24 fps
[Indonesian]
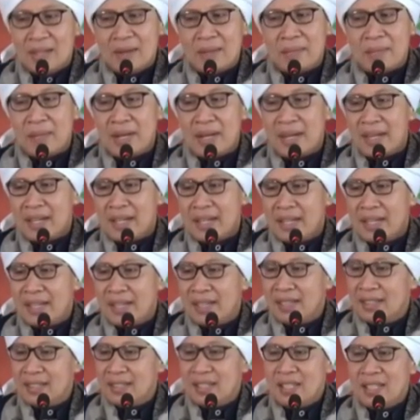
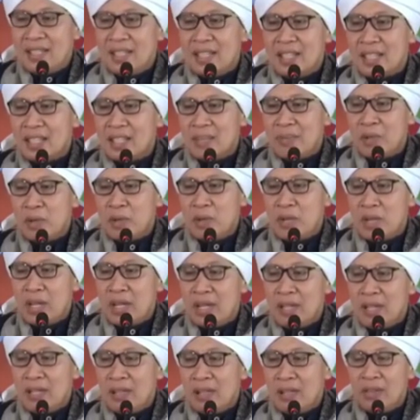mereka iya tabiuna
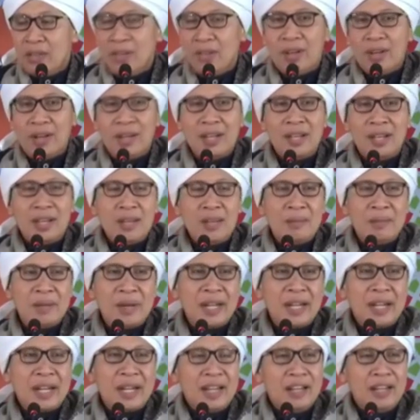illadhanna
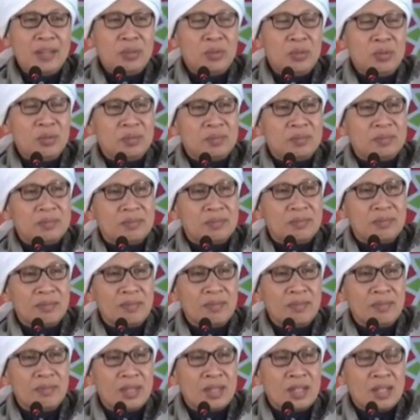mereka itu
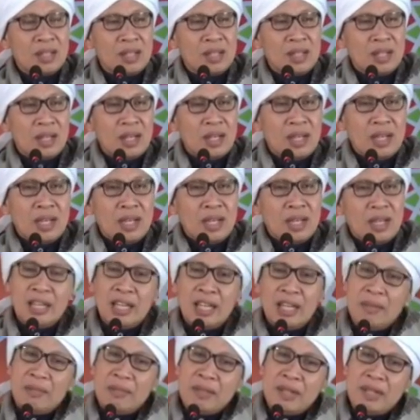di
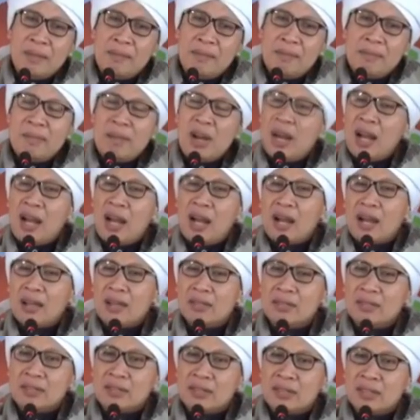dalam menyembah
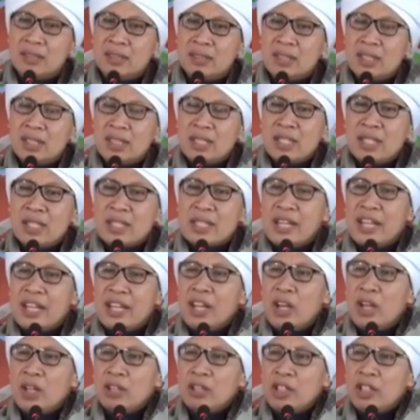selain
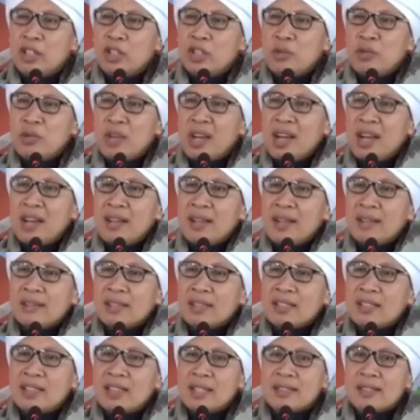Allah itu bukan
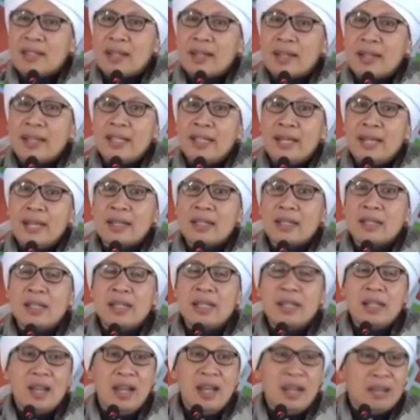atas dasar
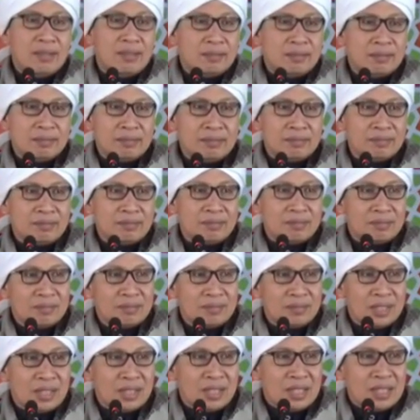keyakinan
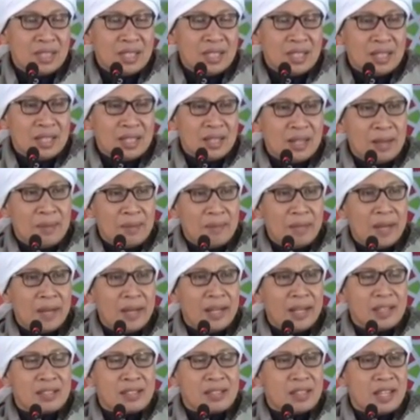
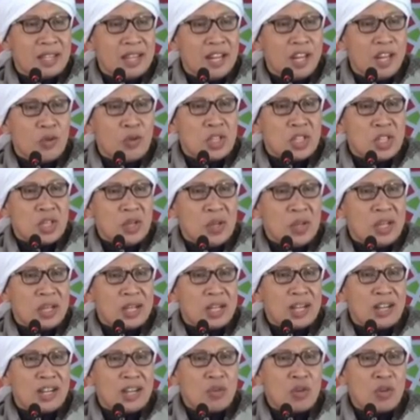mereka sering dikuasai oleh
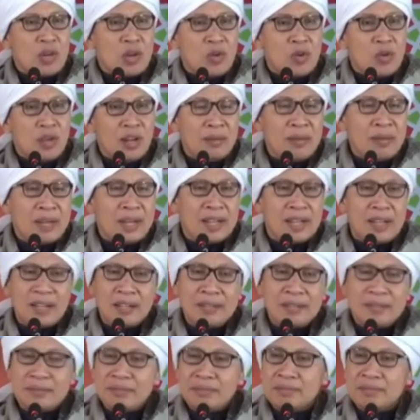keraguan-keraguan mereka